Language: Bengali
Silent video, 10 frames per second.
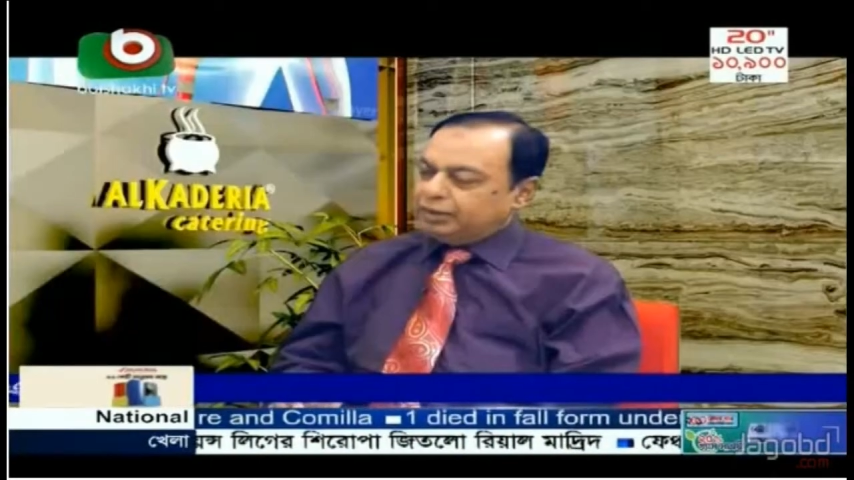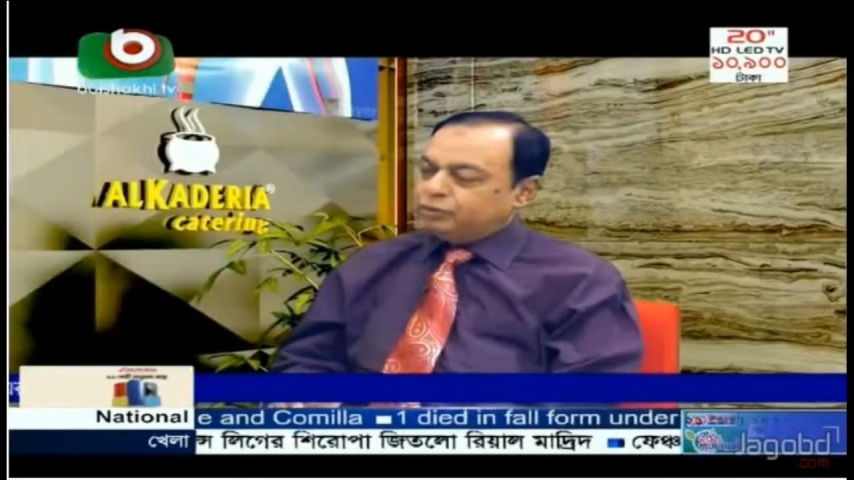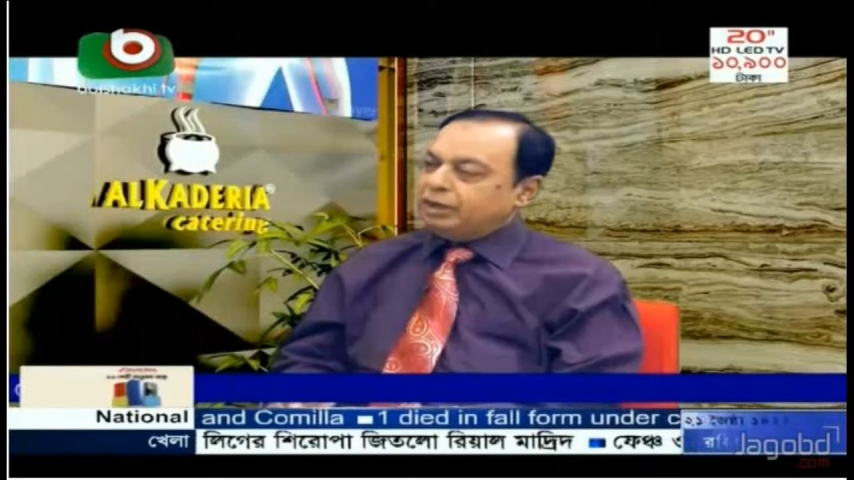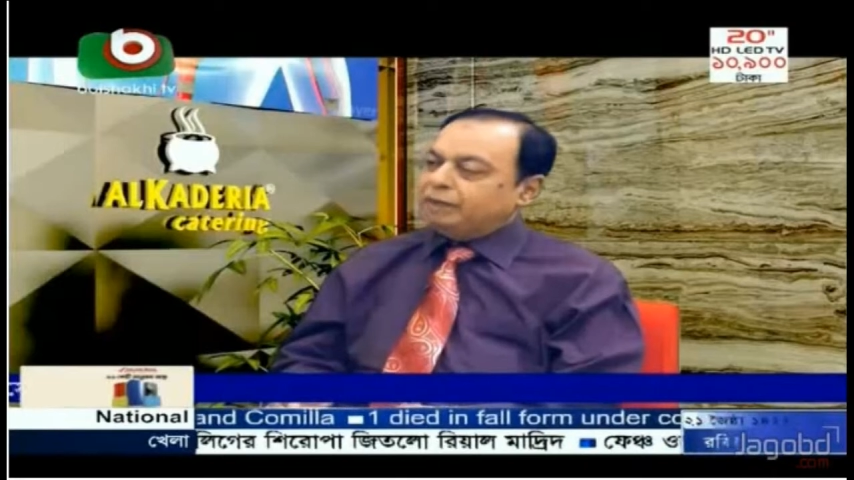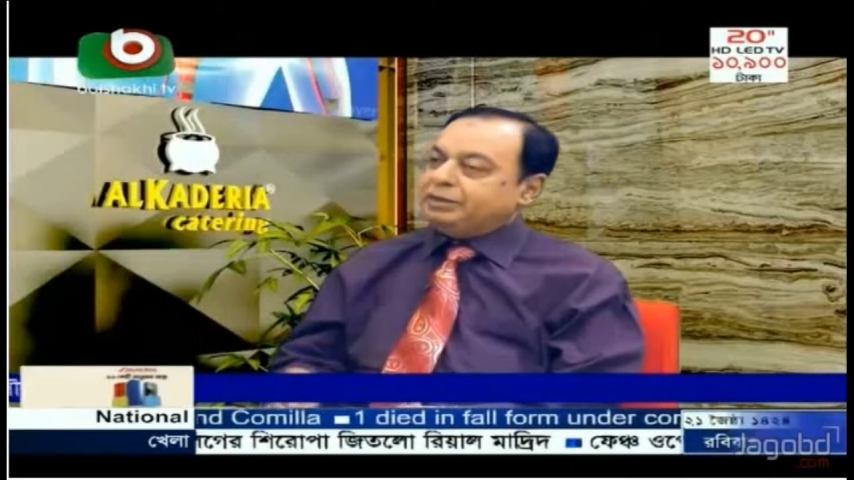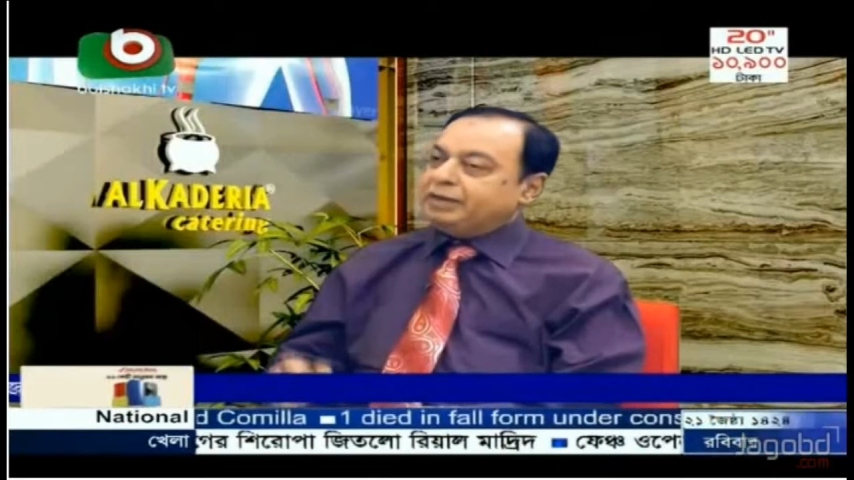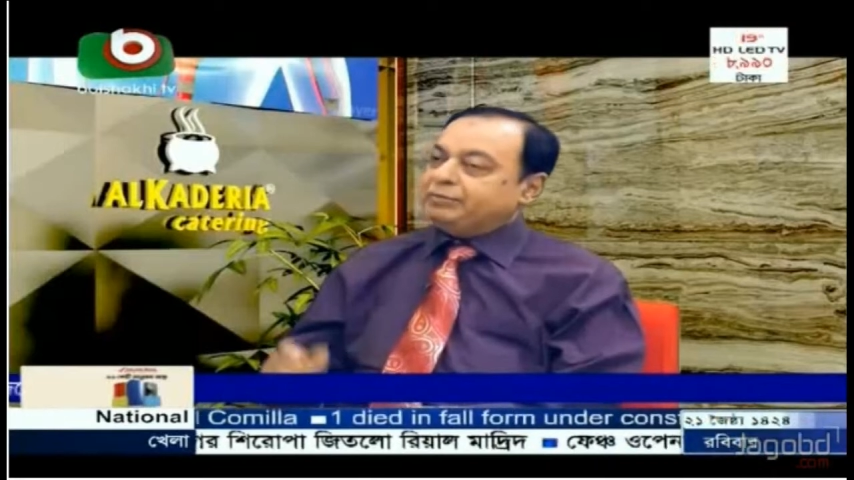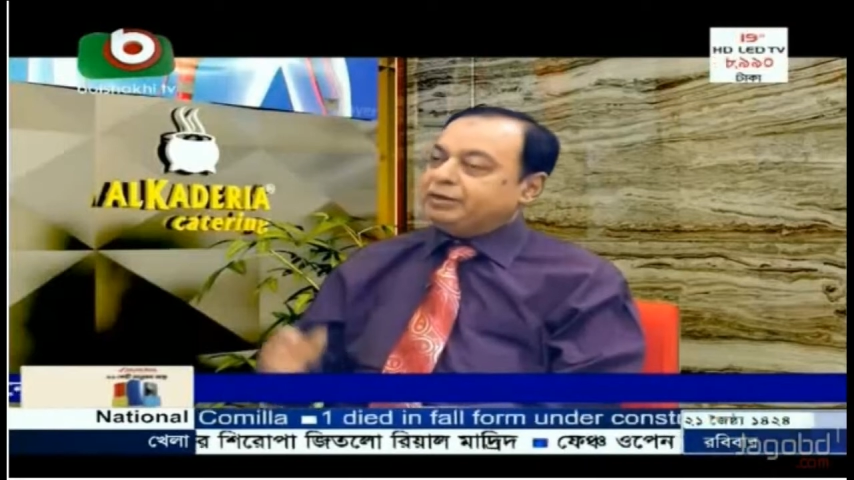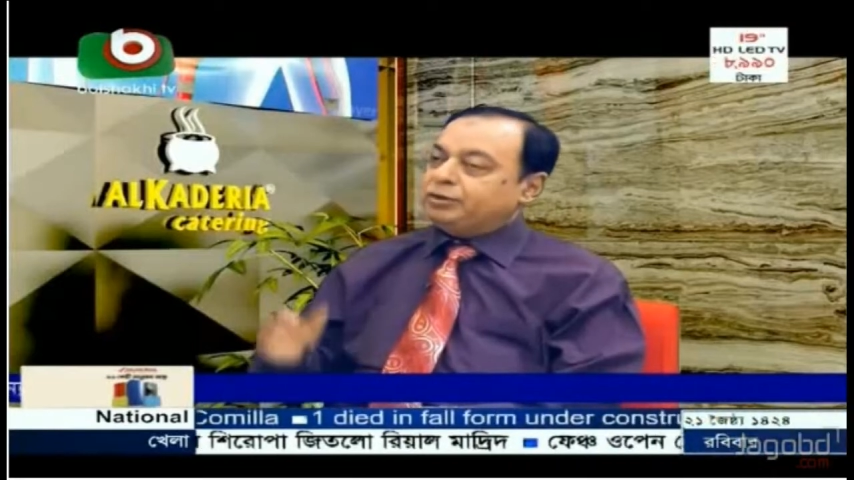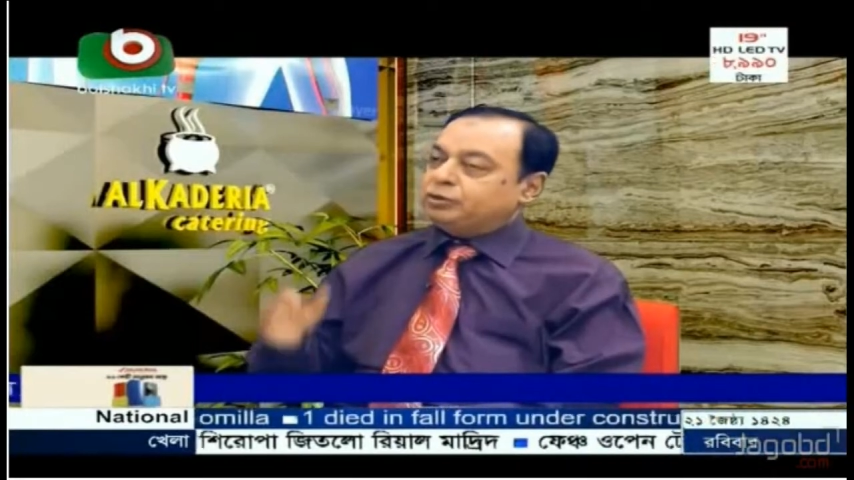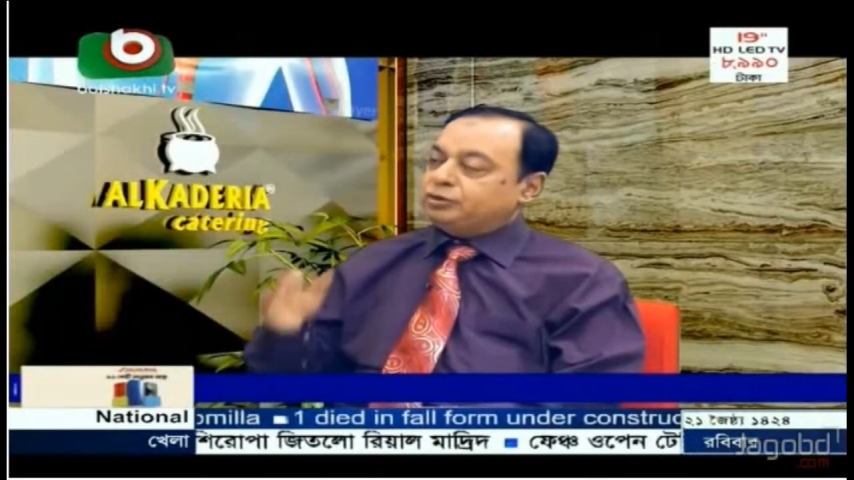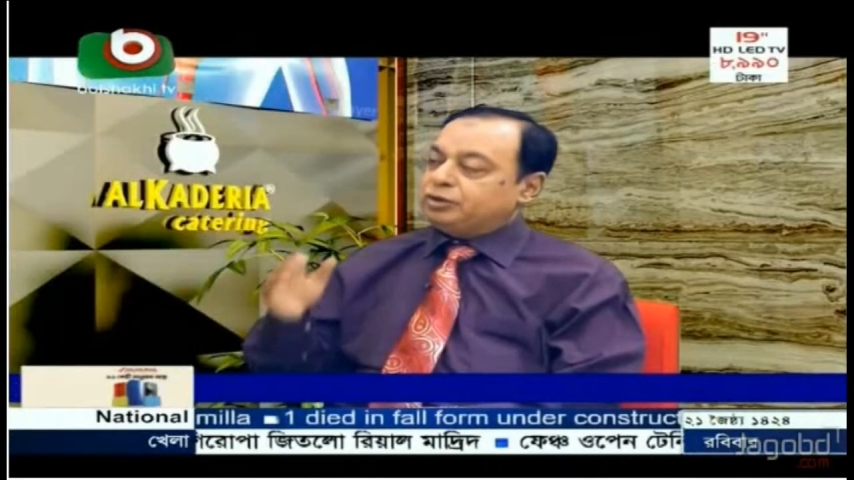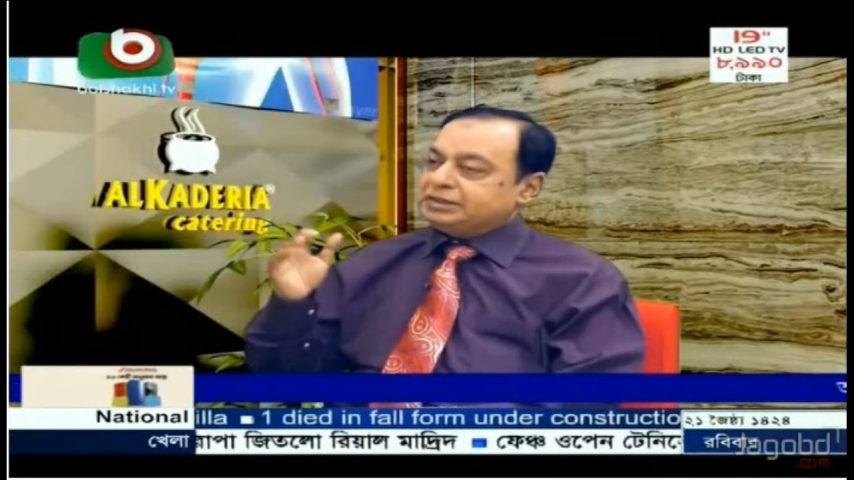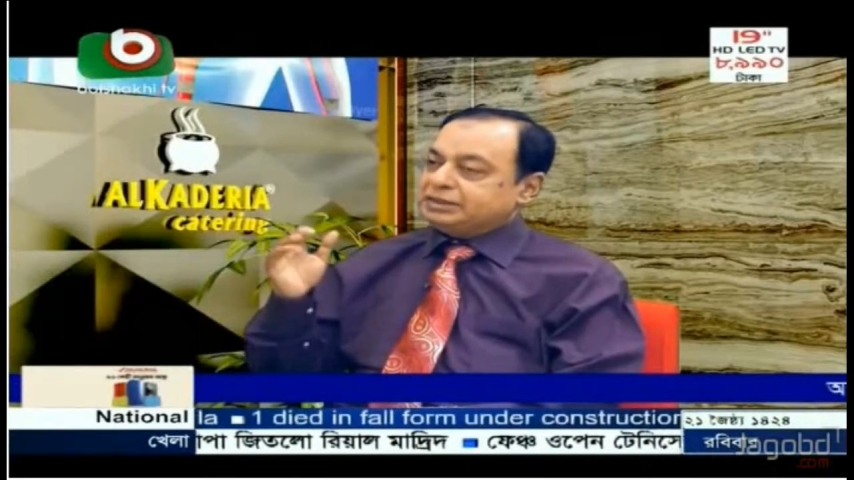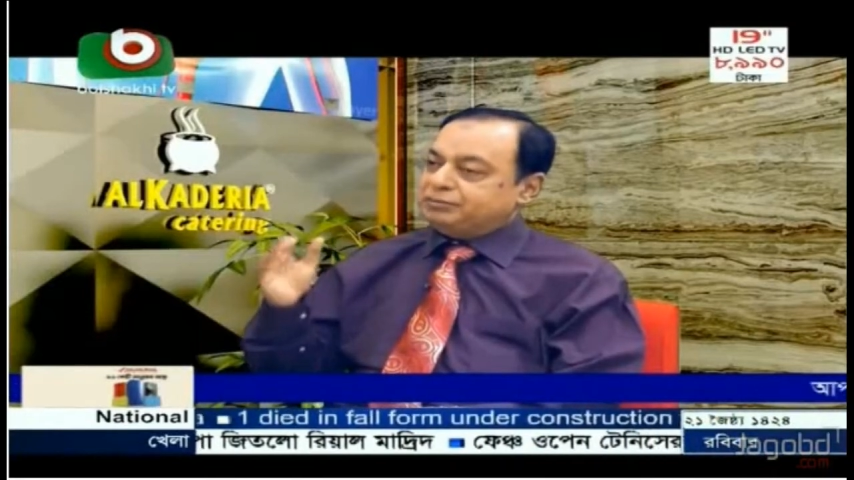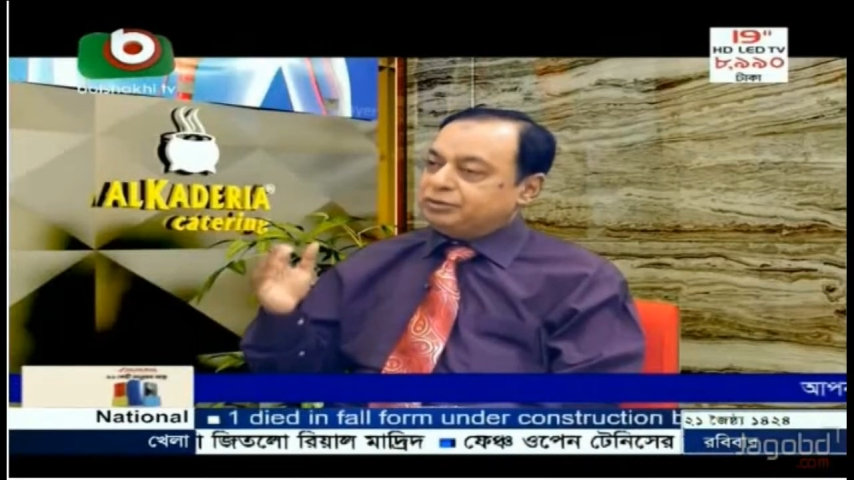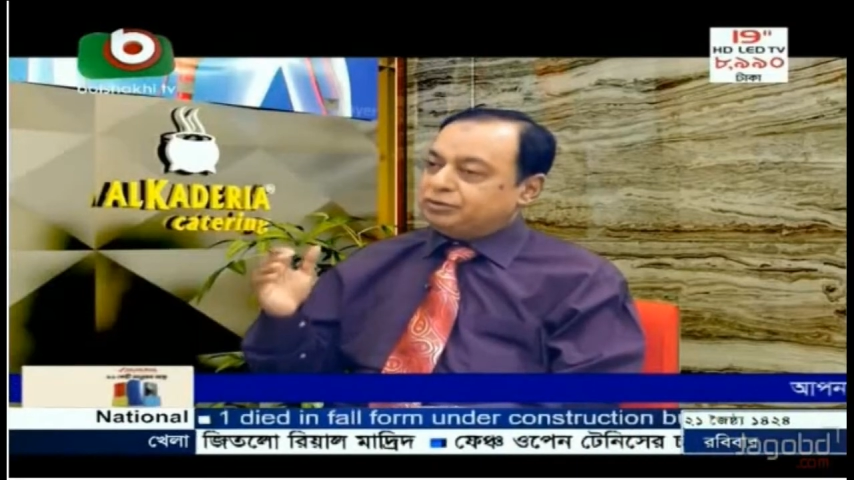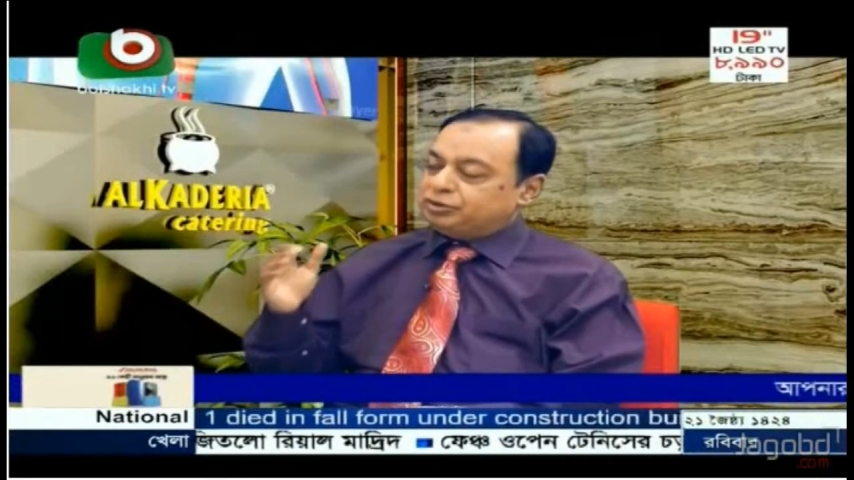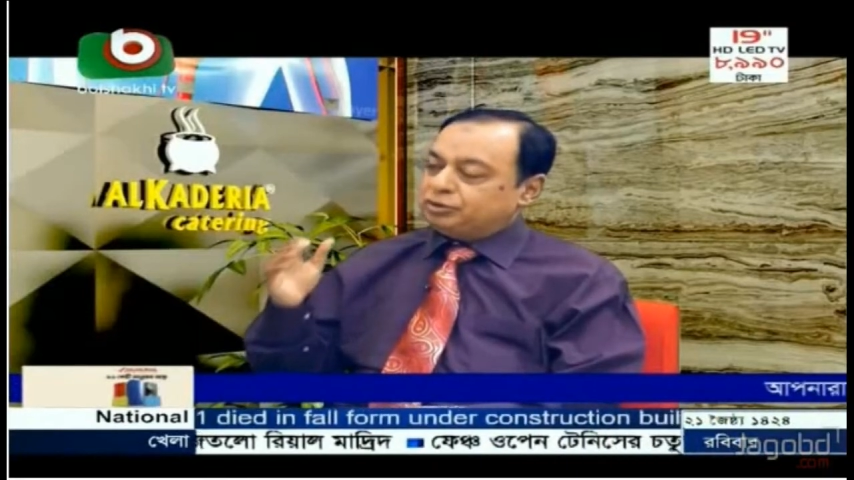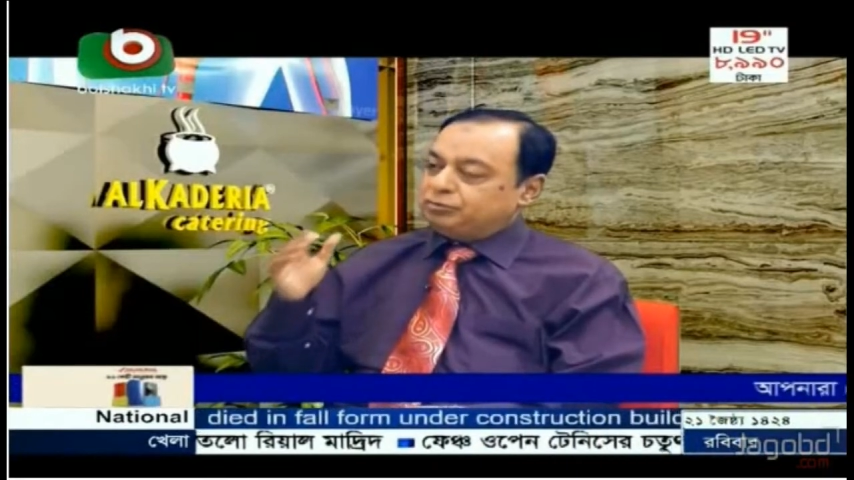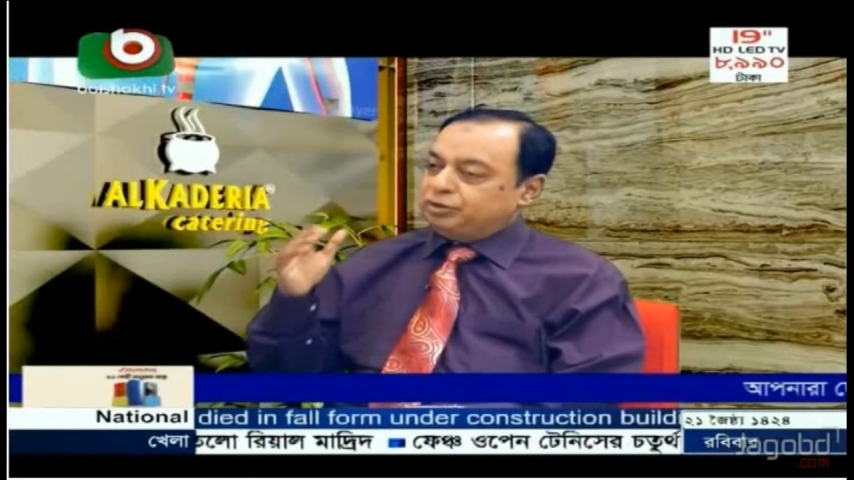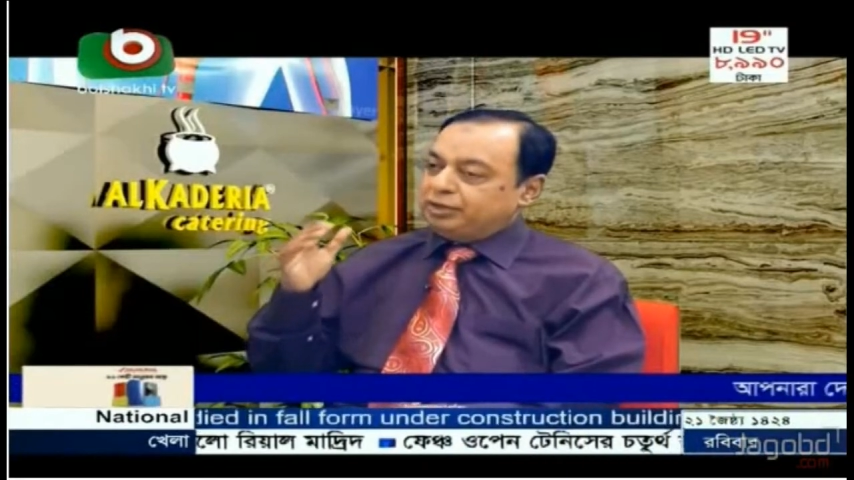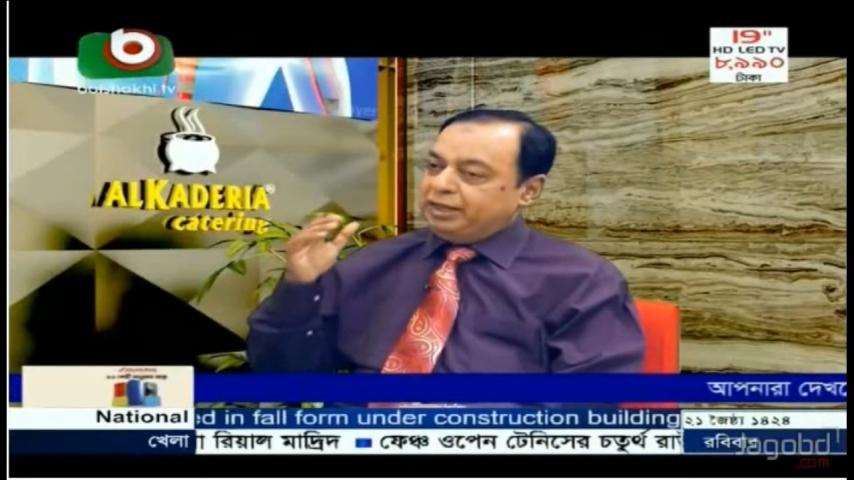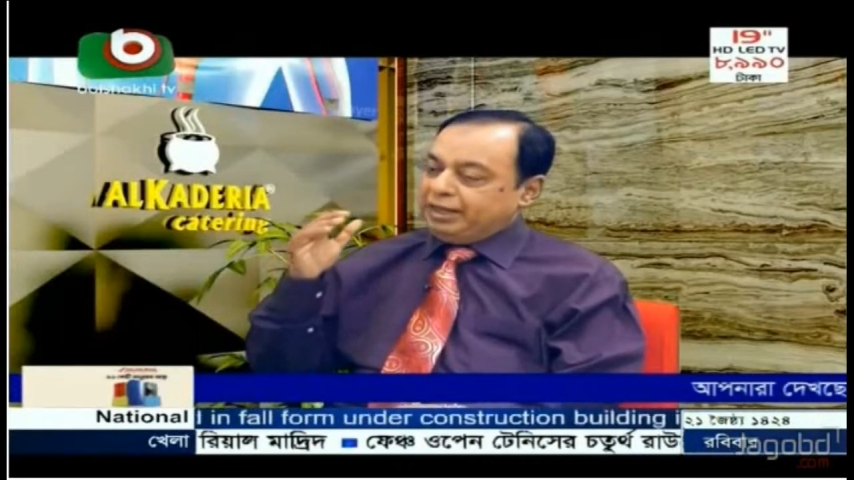কিছুটা আমি মানে রসুল্লাহ সাল্লাহামের সময়